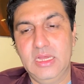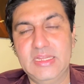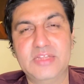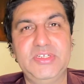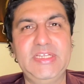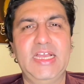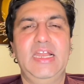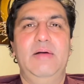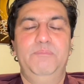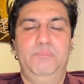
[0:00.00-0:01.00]
नाजरीन
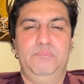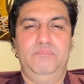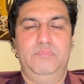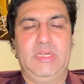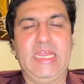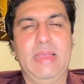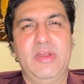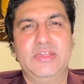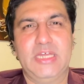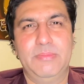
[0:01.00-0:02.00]
अगर हम
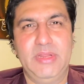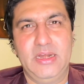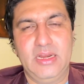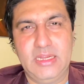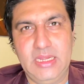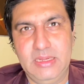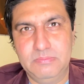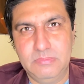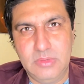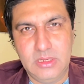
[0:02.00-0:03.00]
कैमरा सामने रख के
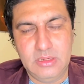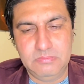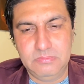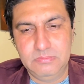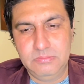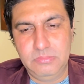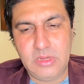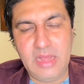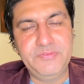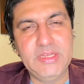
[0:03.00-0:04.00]

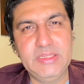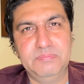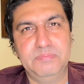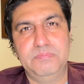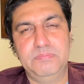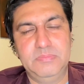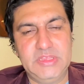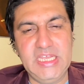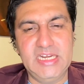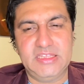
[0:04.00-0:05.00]
काफ़ी
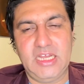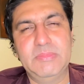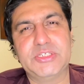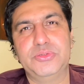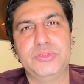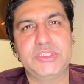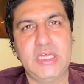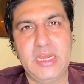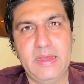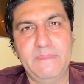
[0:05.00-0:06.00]
देर तक मैं
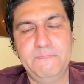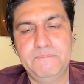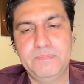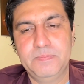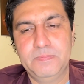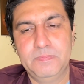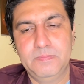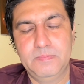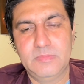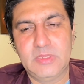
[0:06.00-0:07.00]
सोचता रहा
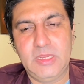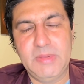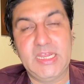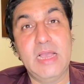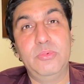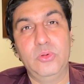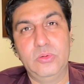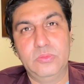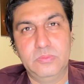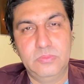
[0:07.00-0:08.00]
कि मैं क्या
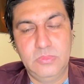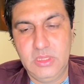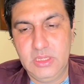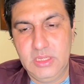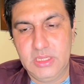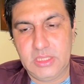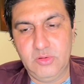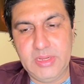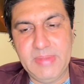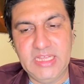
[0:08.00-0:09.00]
बोलूं
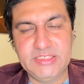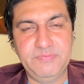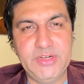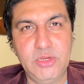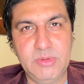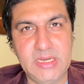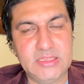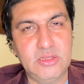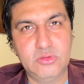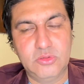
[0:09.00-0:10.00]
क्योंकि मैं जब वीडियो
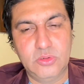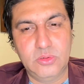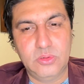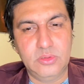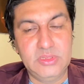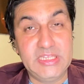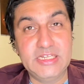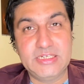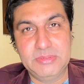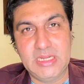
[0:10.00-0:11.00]
बनाता हूं तो
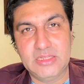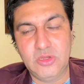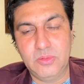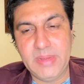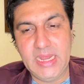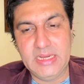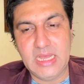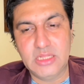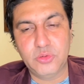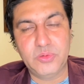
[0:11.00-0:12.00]
दिल से बनाता हूं मैं
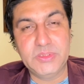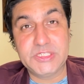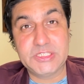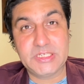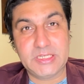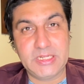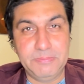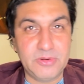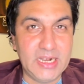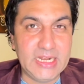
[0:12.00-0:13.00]
ना तो कोई
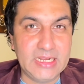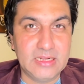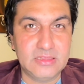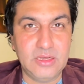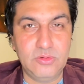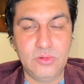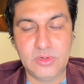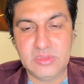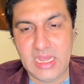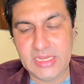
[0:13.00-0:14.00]
स्क्रिप्ट राइटिंग करता हूं
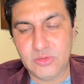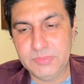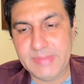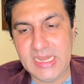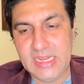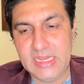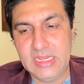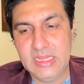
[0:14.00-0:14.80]
और ना ही कोई पहले